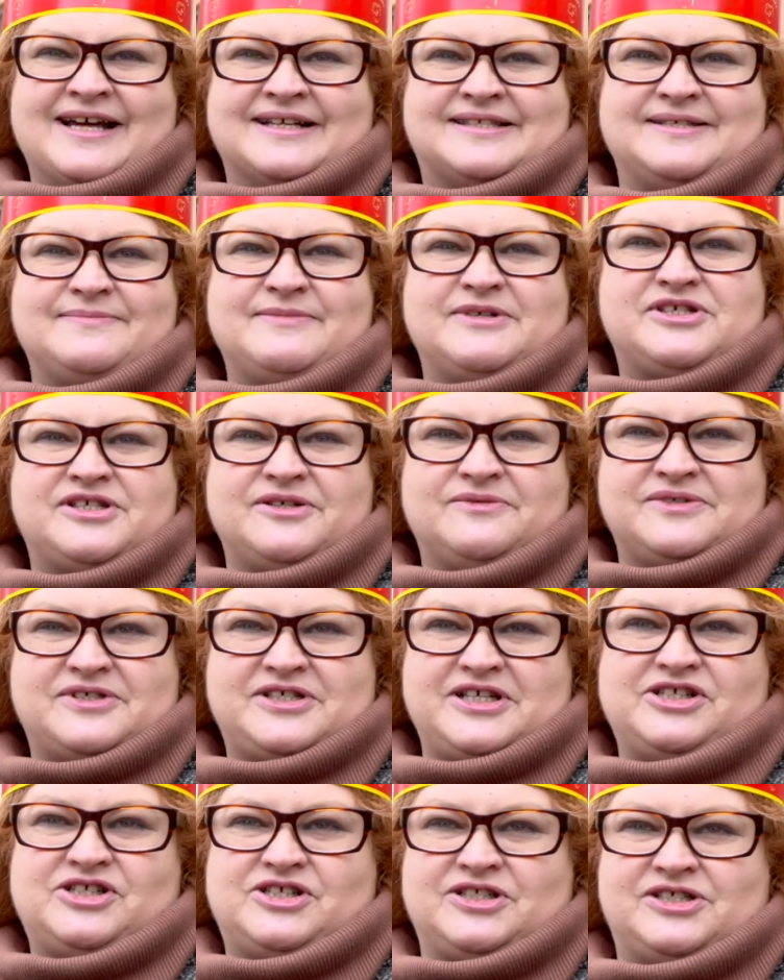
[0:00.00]
Chcemy się
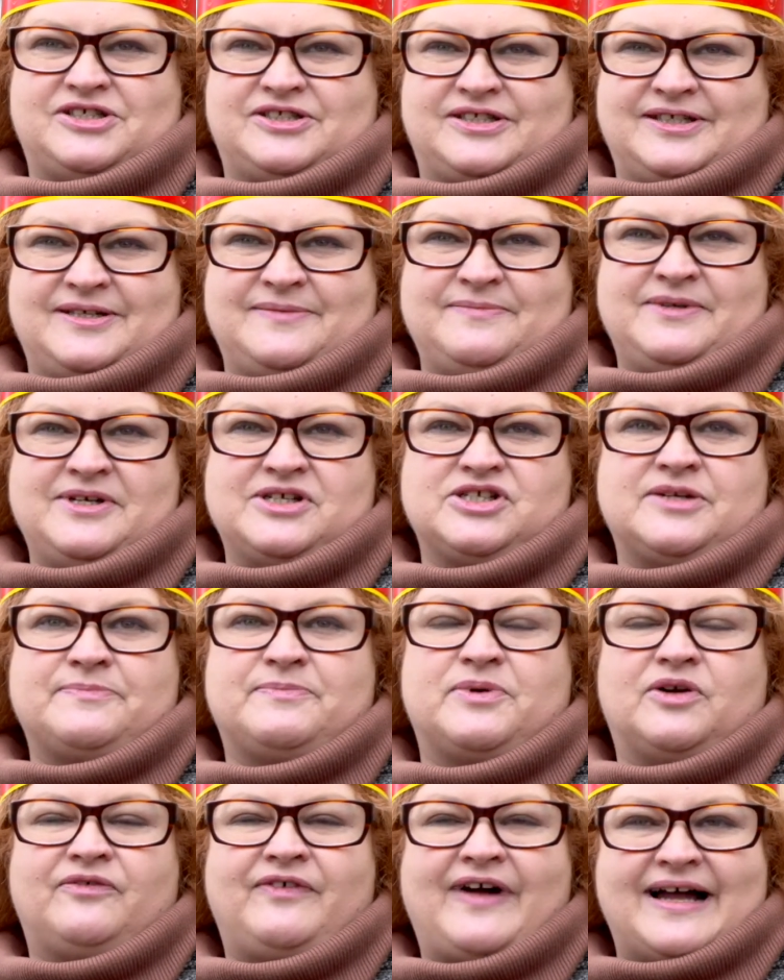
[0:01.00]
cieszyć tym, że
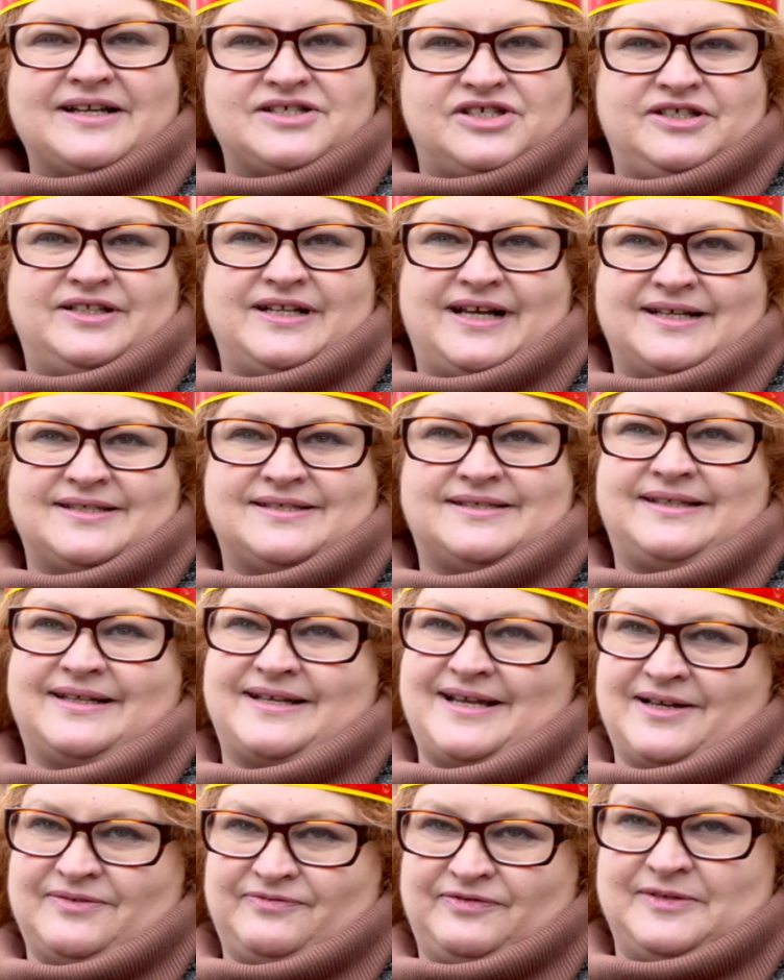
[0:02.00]
prowadzi nas, tak
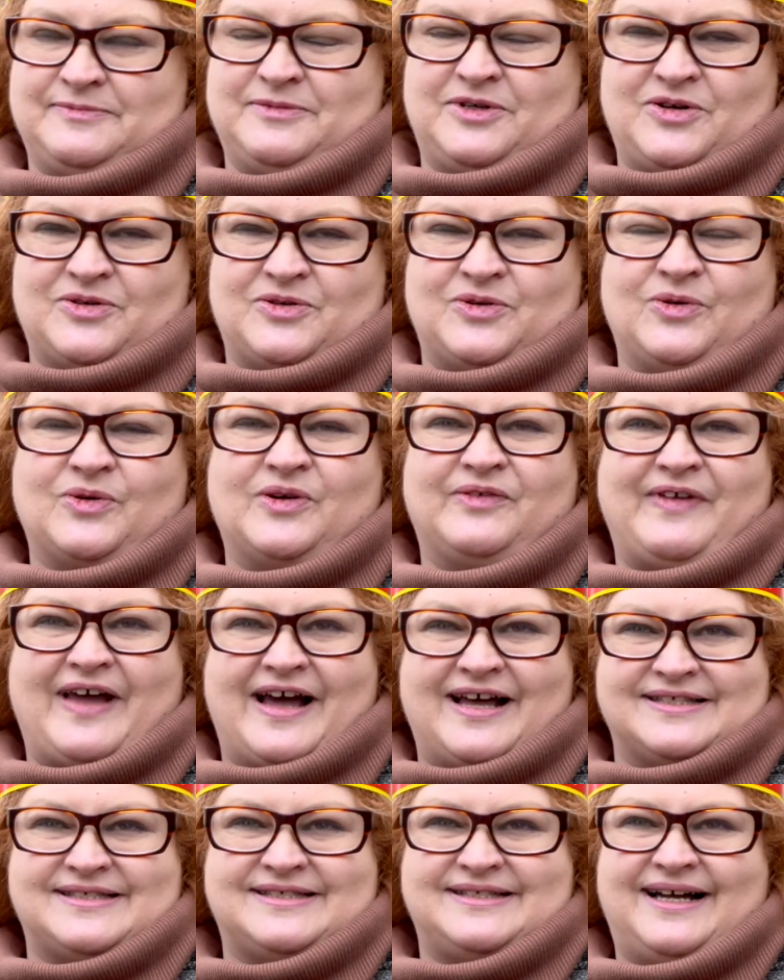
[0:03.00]
jak w tym roku,
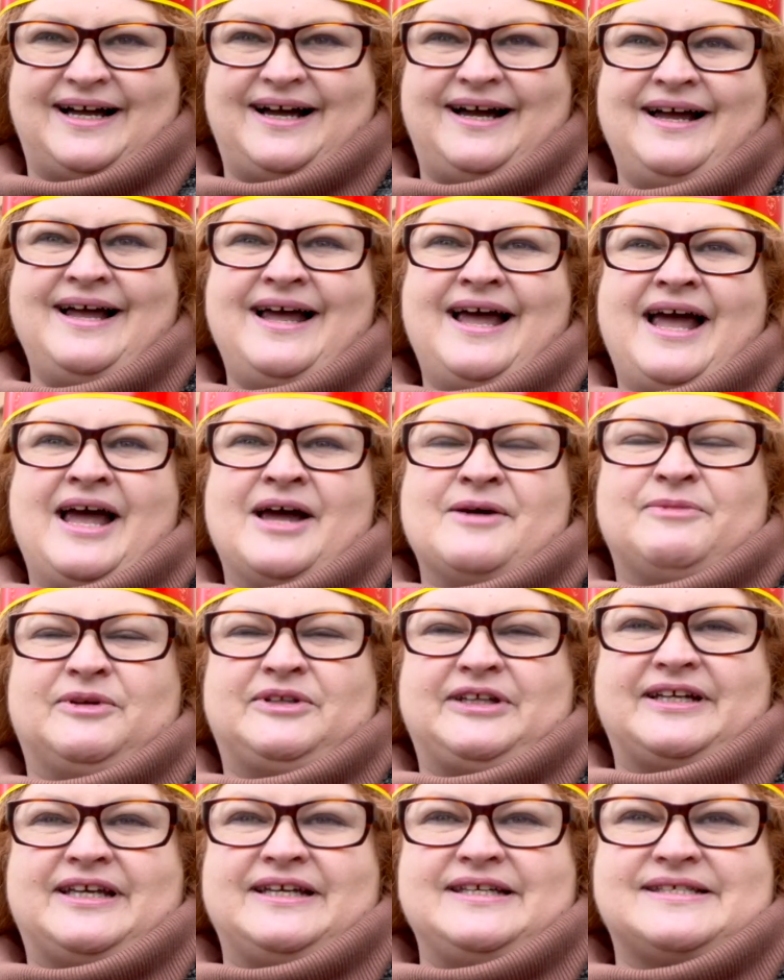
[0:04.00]
gwiazda, bo
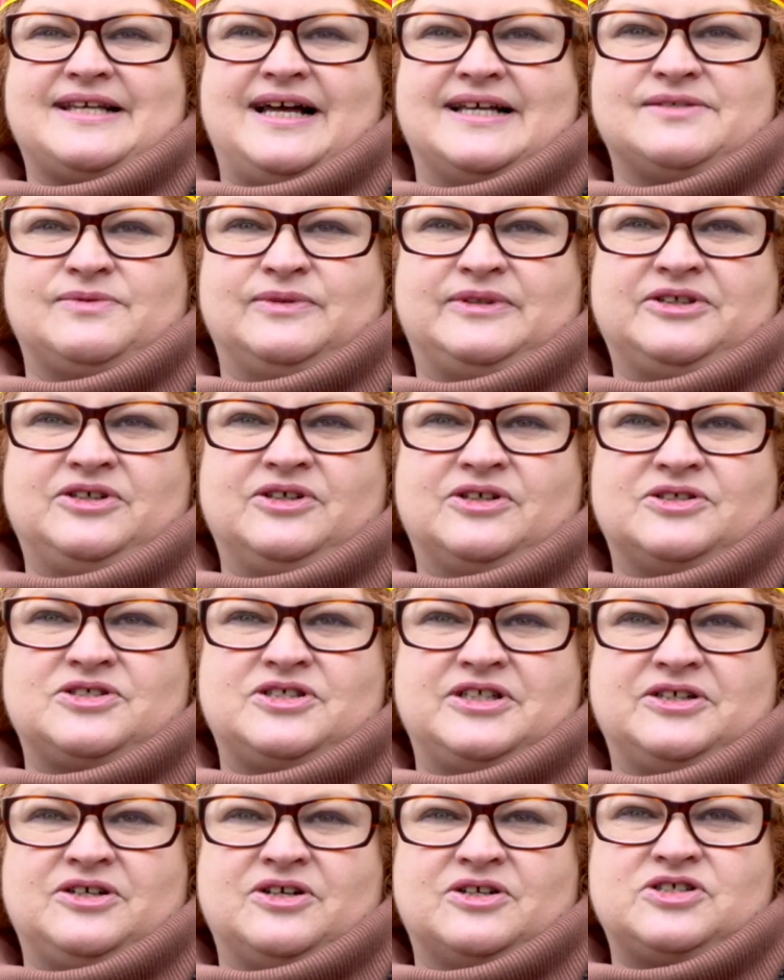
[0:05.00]
takie jest hasło
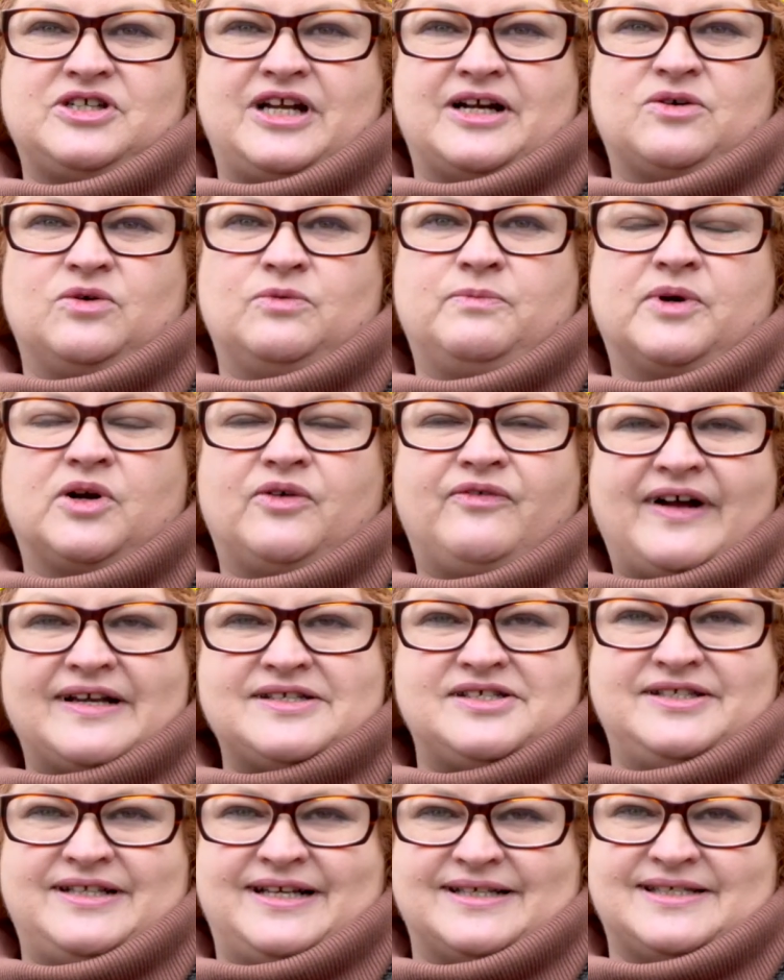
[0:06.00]
tegorocznego orszaku,
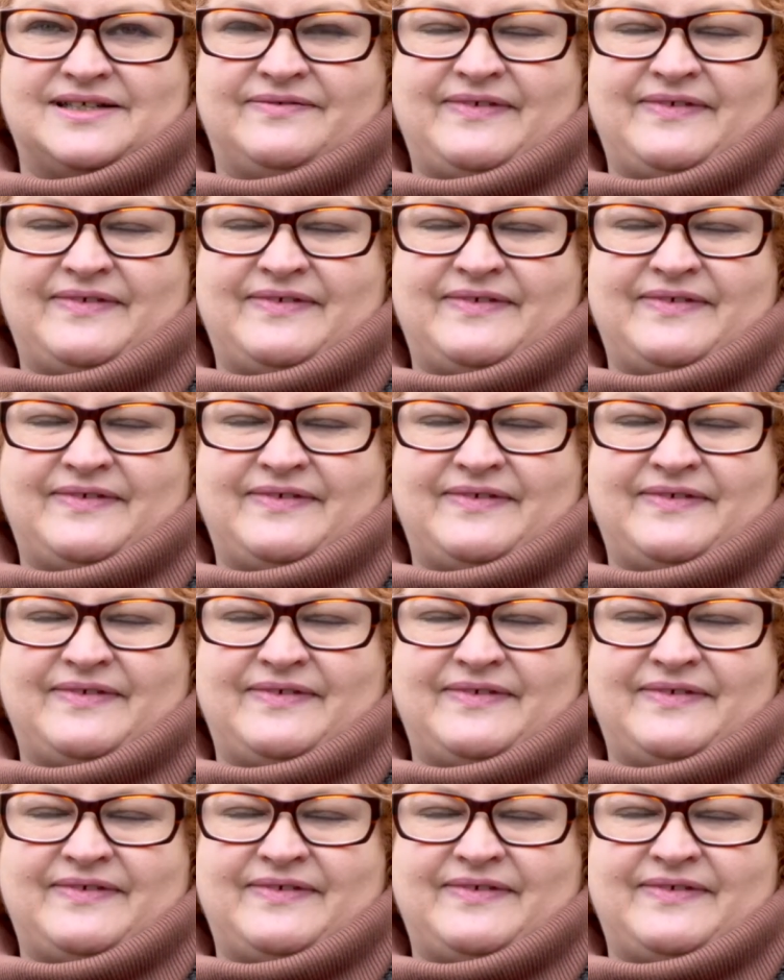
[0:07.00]
prowadzi nas